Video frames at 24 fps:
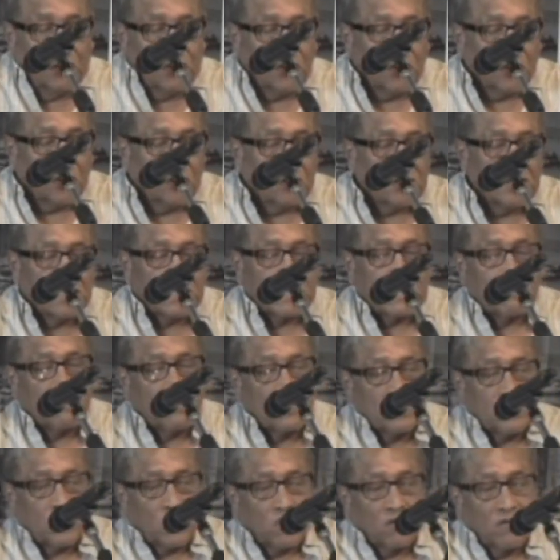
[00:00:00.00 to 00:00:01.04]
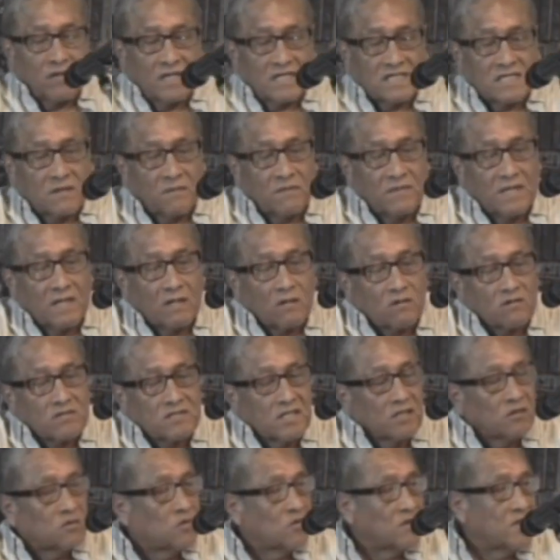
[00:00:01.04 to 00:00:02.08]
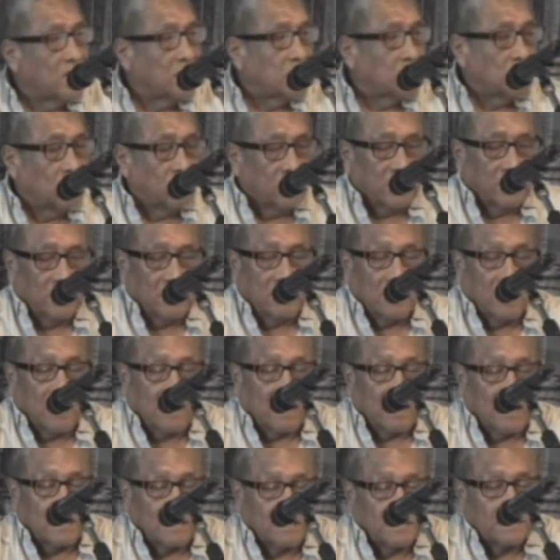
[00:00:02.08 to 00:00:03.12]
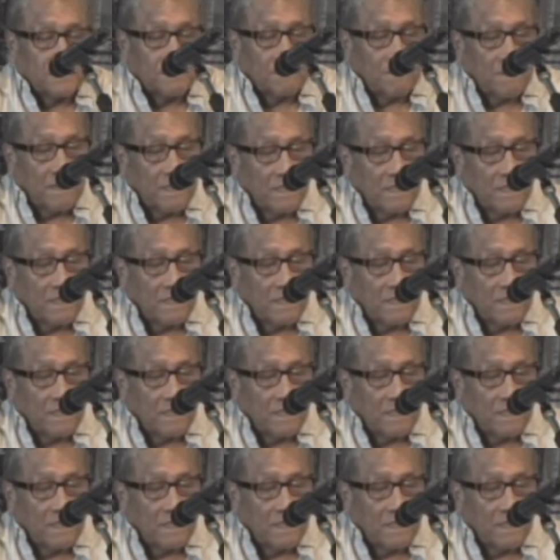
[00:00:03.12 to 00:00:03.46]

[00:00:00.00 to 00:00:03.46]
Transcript: Nosotros estamos por una asamblea constituyente originaria